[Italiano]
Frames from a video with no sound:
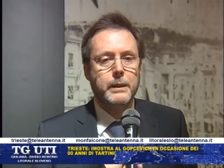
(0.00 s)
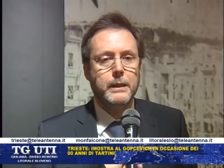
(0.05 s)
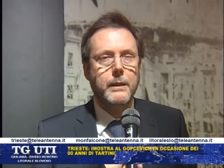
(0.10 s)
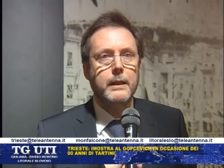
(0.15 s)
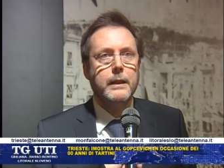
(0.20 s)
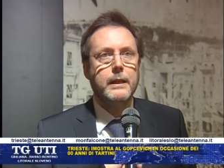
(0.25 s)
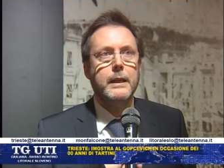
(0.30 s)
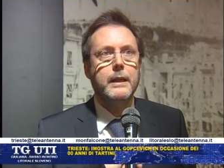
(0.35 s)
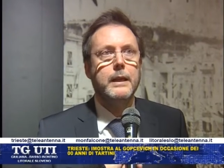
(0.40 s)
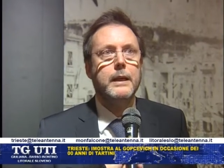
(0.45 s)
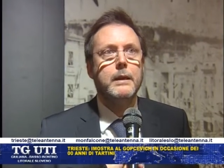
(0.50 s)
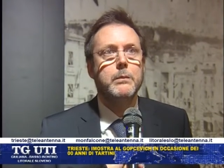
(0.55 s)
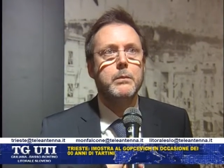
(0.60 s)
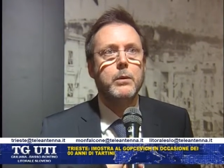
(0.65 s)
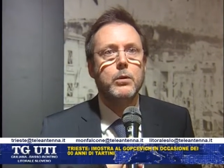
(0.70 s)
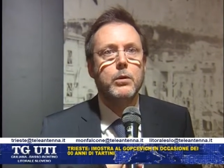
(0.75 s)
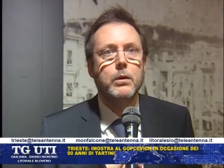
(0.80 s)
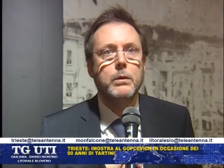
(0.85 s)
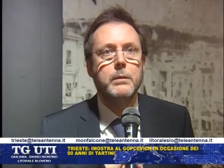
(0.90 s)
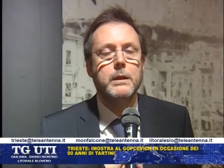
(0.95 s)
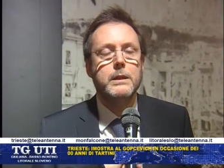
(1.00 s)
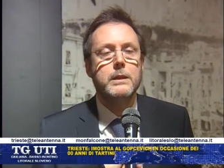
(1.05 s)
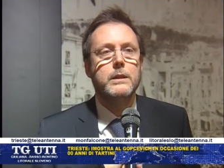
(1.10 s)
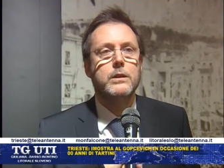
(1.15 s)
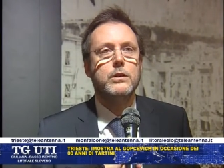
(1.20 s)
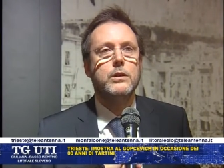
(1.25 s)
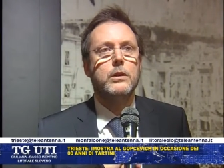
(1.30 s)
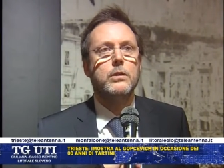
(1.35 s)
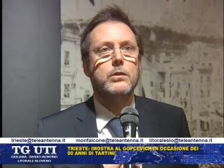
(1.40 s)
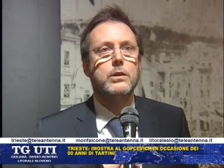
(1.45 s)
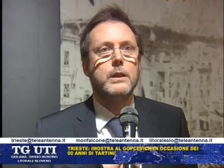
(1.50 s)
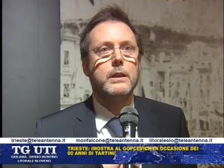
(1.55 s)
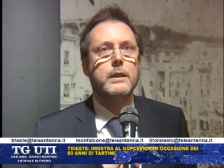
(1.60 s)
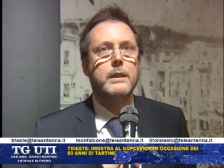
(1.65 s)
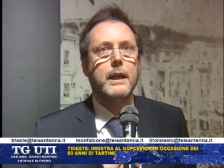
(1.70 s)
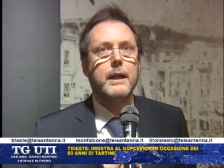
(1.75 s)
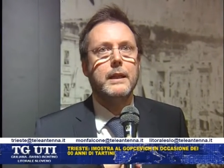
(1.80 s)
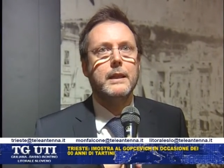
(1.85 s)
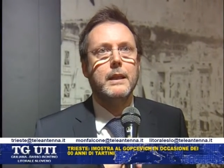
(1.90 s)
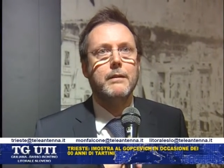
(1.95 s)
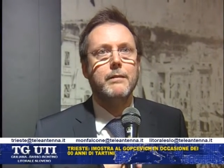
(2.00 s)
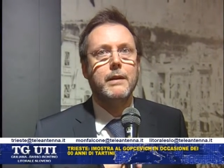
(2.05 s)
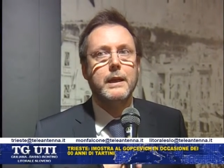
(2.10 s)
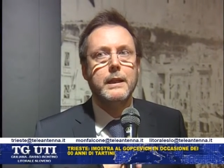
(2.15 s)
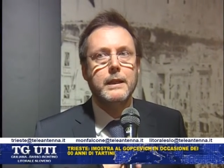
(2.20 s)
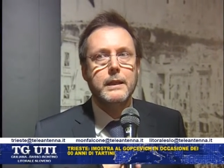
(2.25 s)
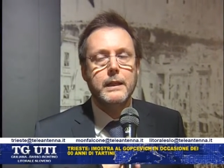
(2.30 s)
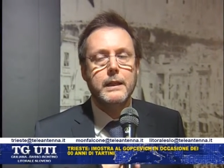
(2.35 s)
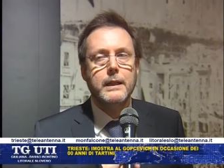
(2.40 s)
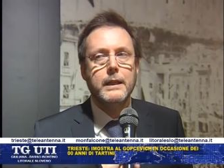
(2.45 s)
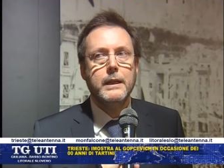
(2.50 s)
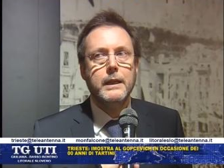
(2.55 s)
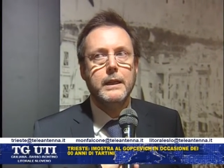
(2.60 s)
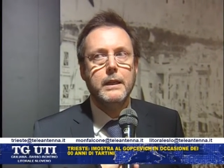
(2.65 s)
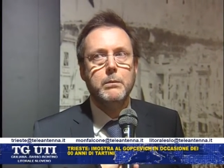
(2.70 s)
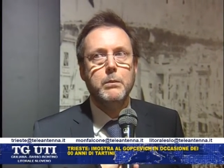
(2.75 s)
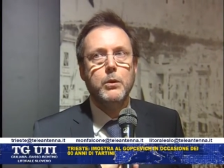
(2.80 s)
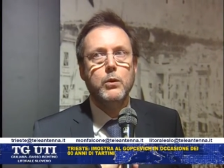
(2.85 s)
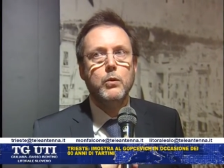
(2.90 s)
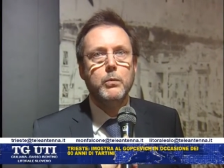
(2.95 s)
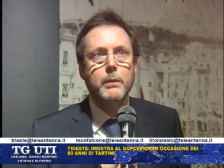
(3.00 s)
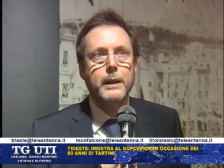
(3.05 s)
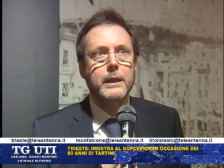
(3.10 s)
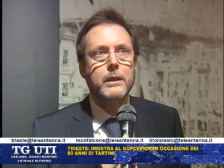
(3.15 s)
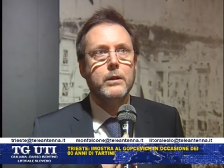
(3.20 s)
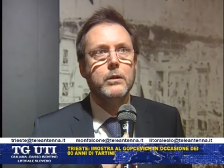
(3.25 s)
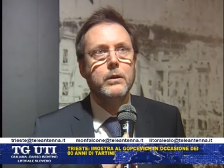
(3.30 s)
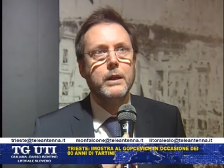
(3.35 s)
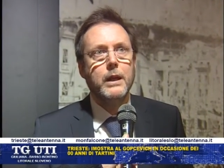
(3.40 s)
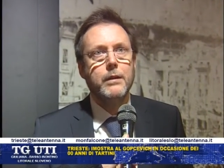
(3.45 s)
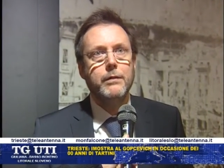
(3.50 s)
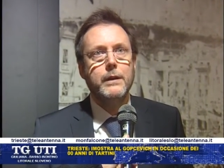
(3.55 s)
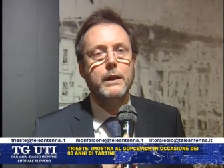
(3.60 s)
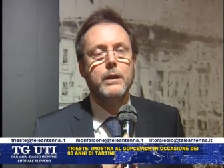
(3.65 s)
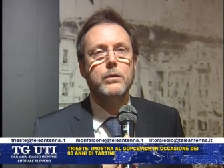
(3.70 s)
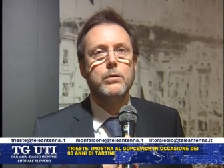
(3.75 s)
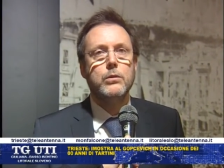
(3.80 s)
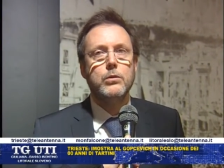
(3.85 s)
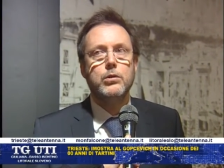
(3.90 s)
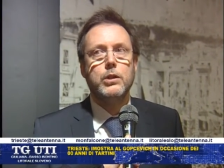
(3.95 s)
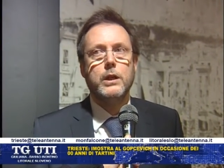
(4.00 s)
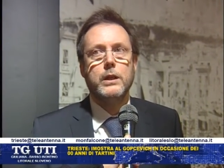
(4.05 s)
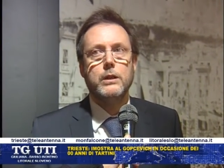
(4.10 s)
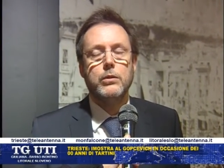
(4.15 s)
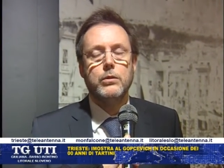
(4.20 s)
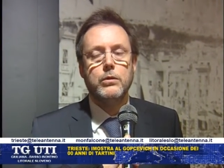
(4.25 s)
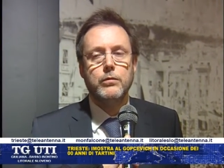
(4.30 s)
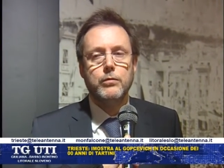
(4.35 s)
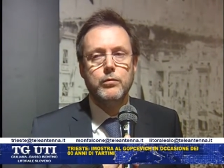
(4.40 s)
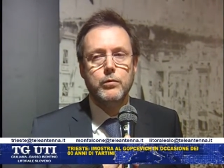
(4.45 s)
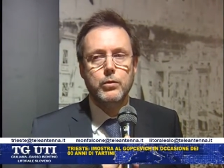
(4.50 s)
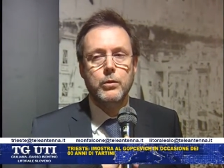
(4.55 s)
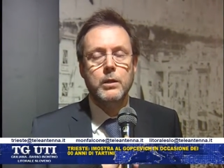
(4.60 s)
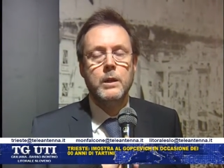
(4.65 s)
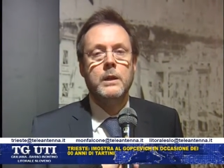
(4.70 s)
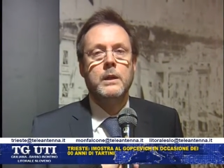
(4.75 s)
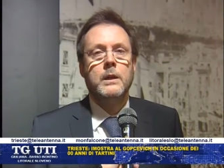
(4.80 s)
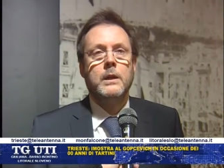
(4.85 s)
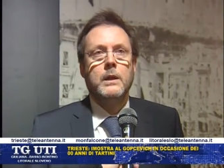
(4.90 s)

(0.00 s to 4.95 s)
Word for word: Tartini che è morto nel 1770, vale a dire il monumento che a fine Ottocento fu